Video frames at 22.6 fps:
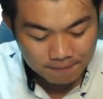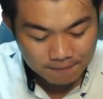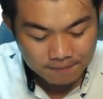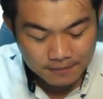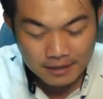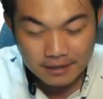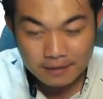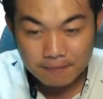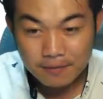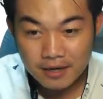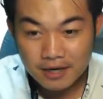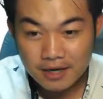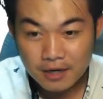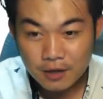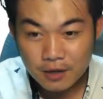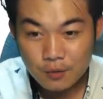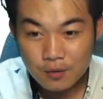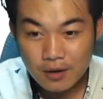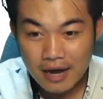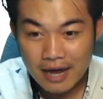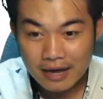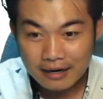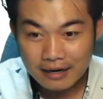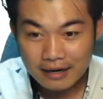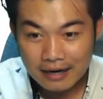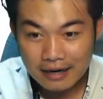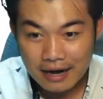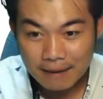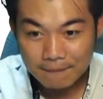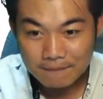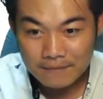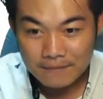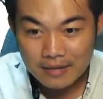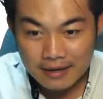perpendicular นะครั
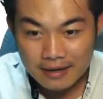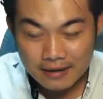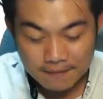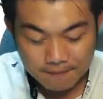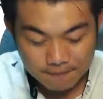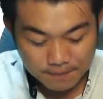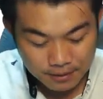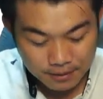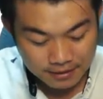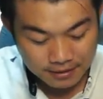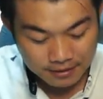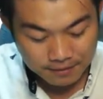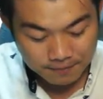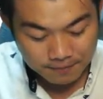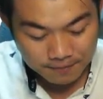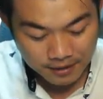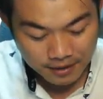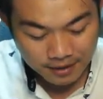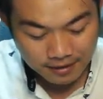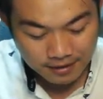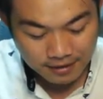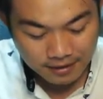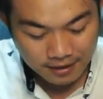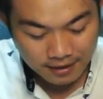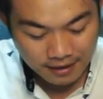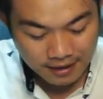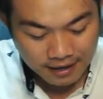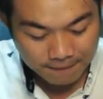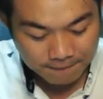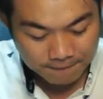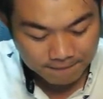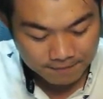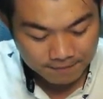บ perpen นะครับ